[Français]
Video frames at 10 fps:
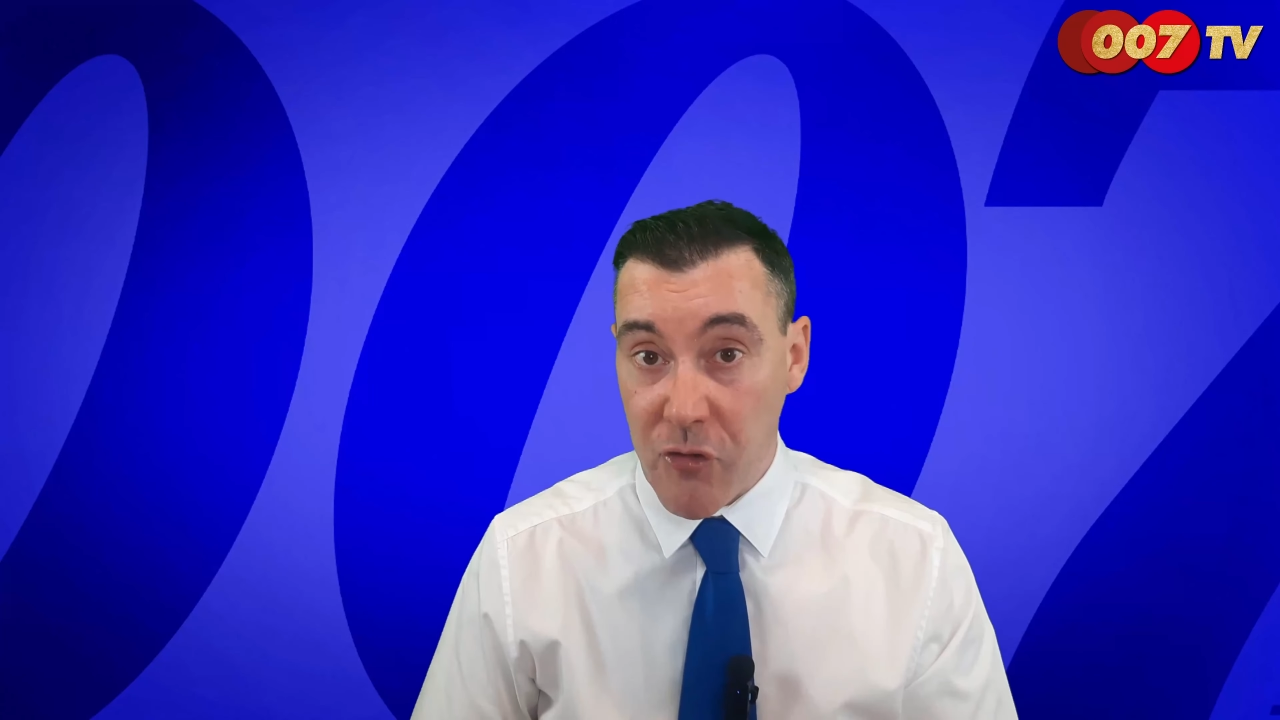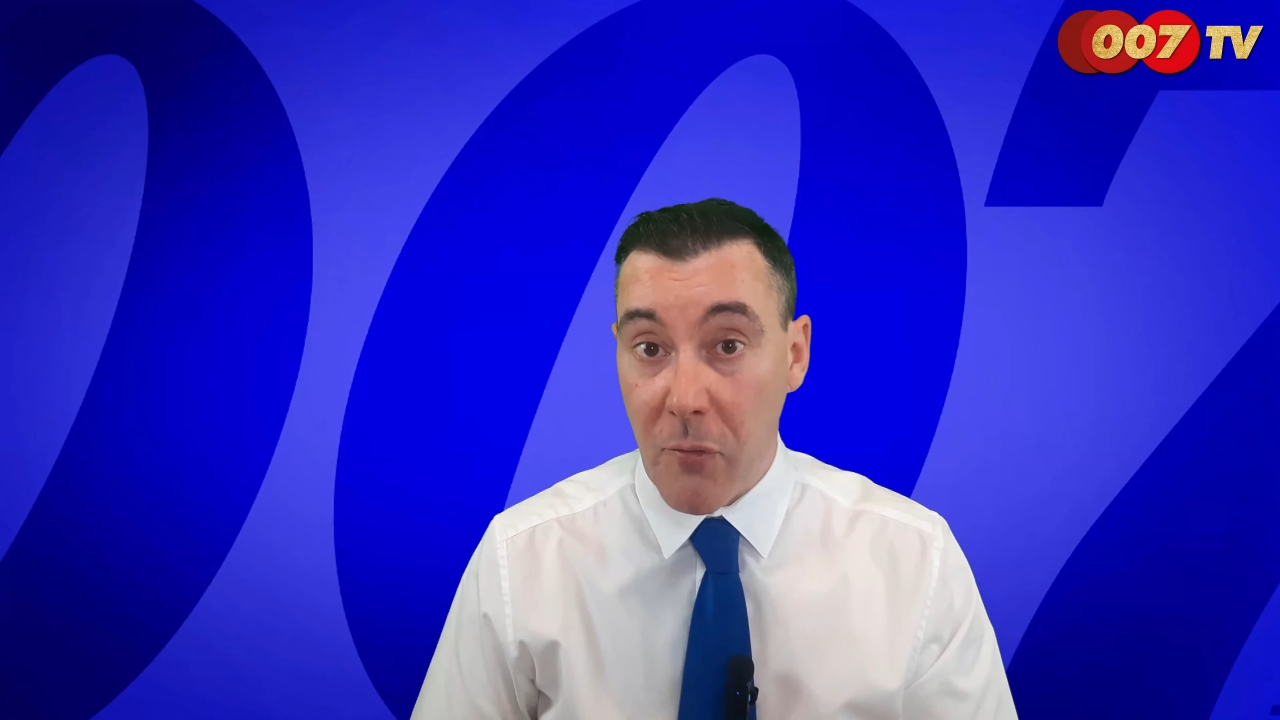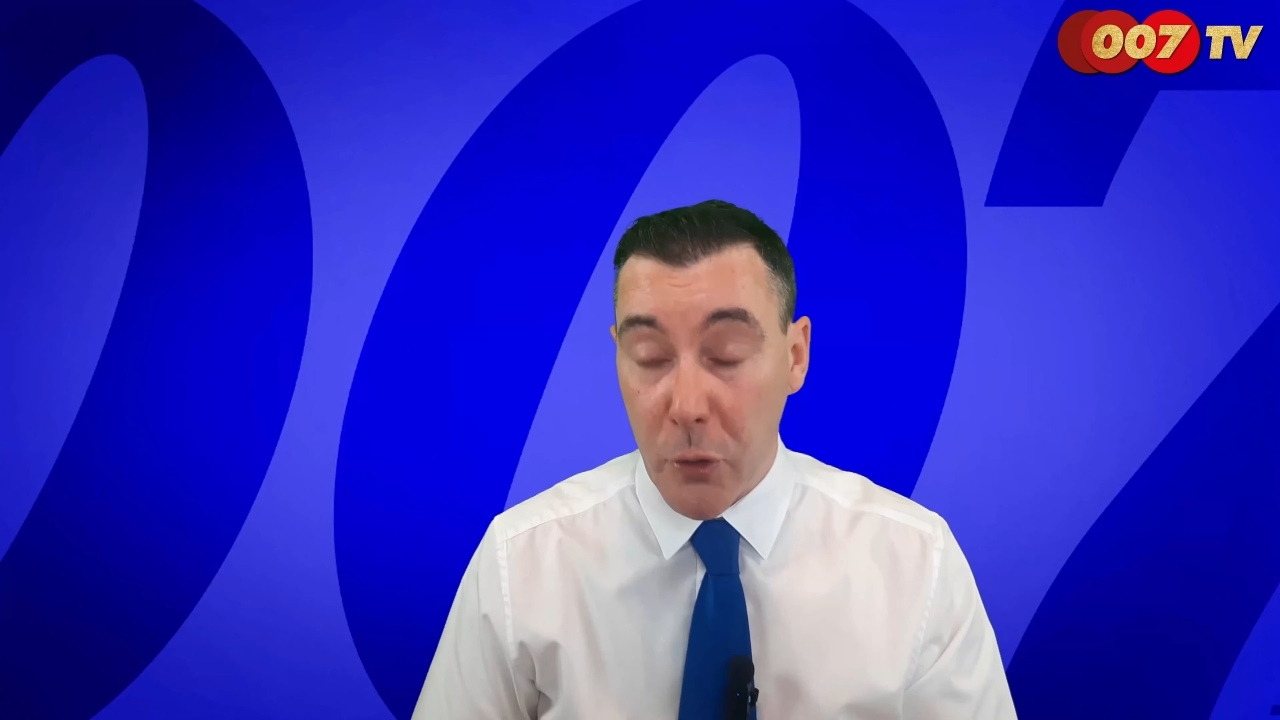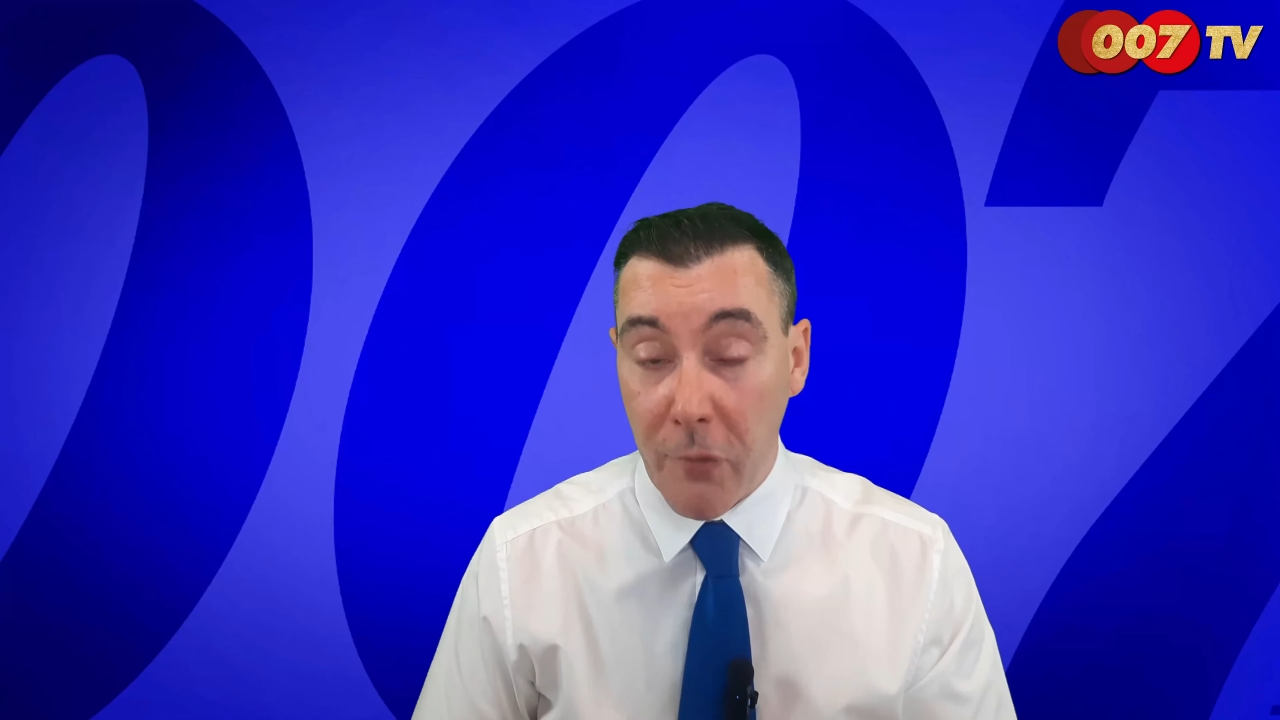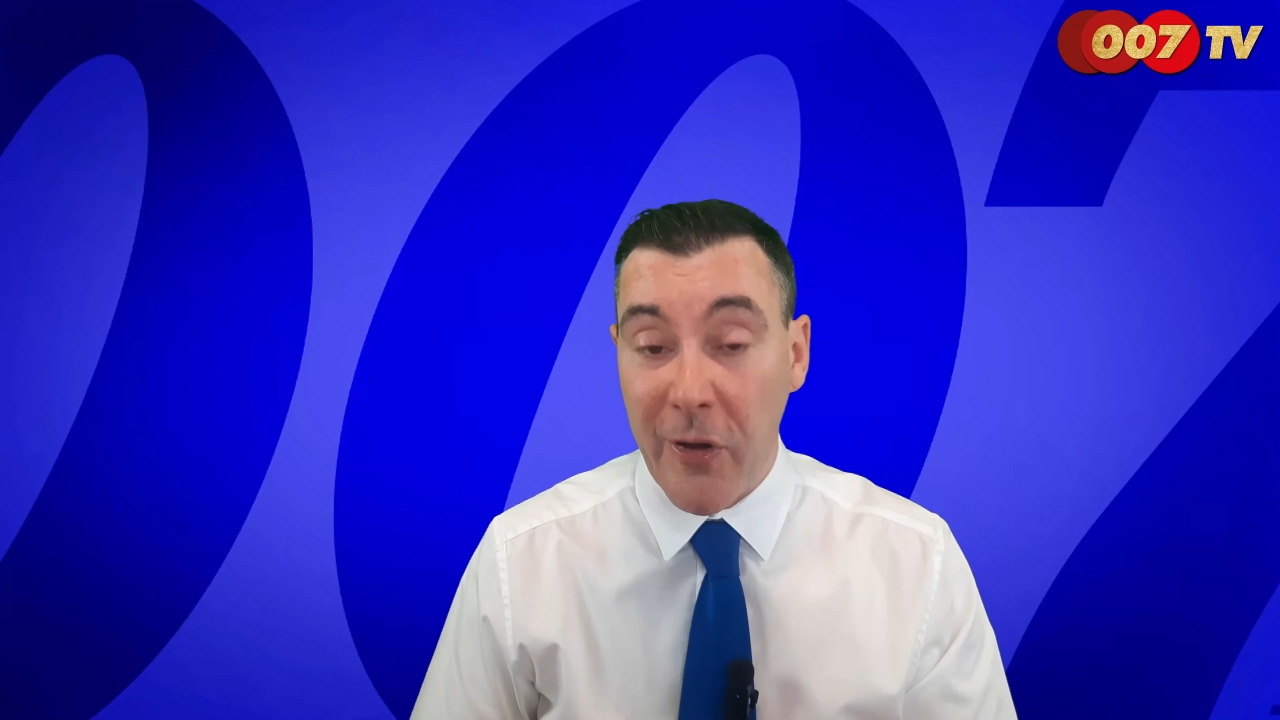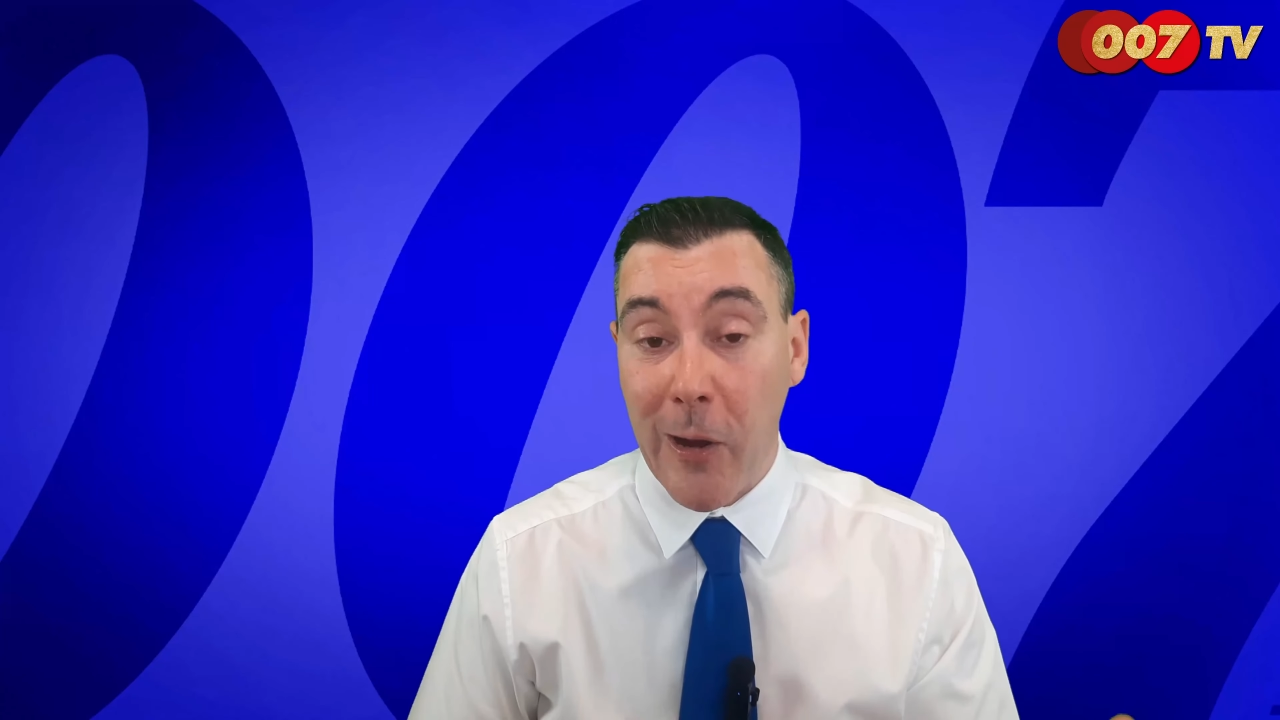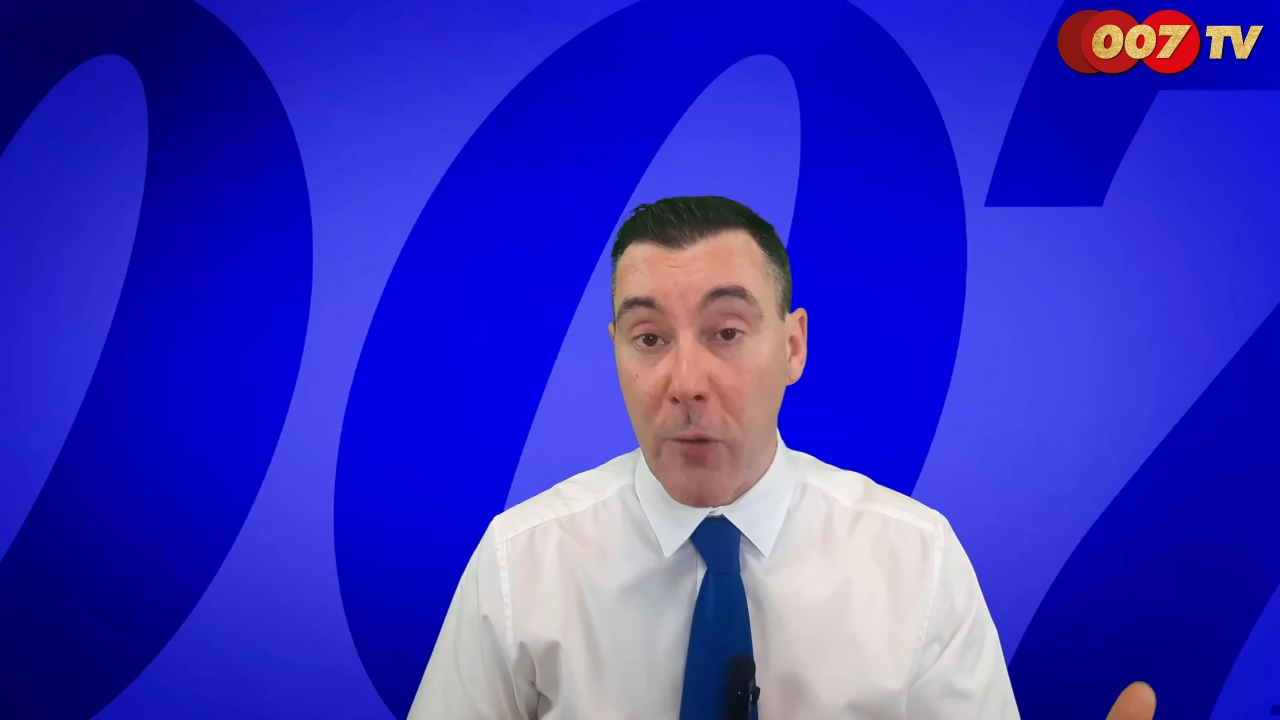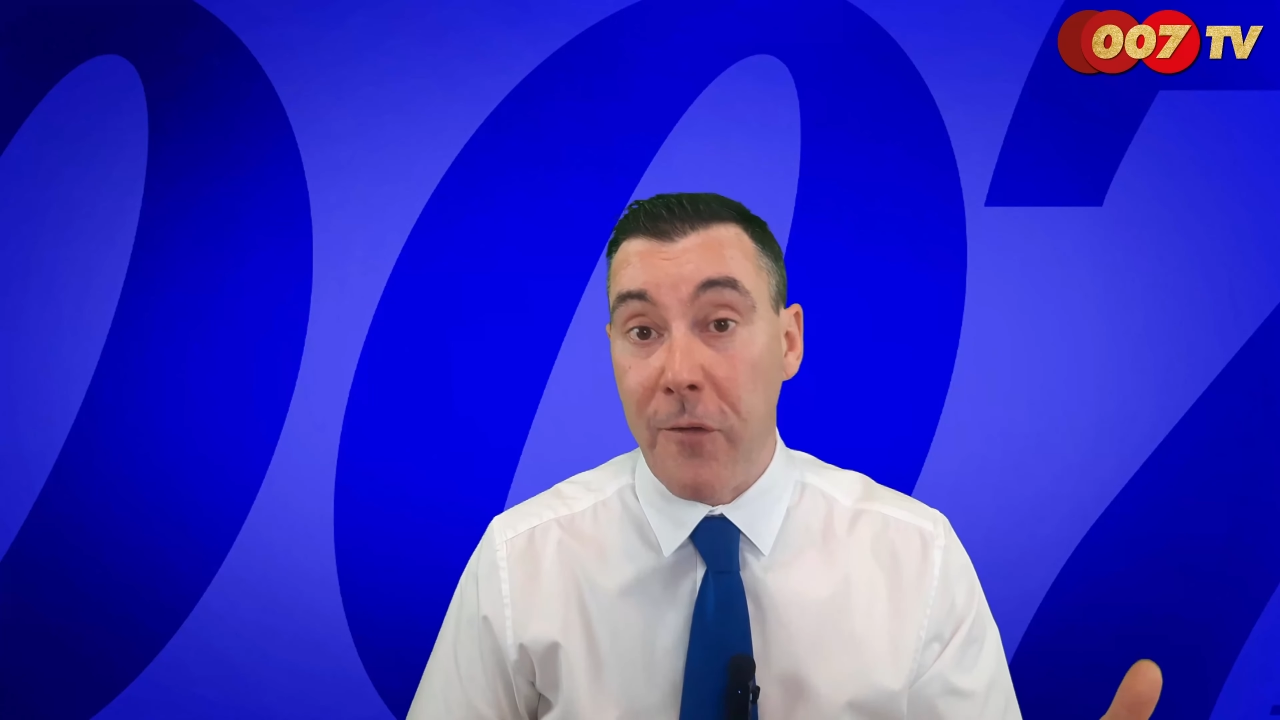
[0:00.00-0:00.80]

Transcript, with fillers: Je vais vous offrir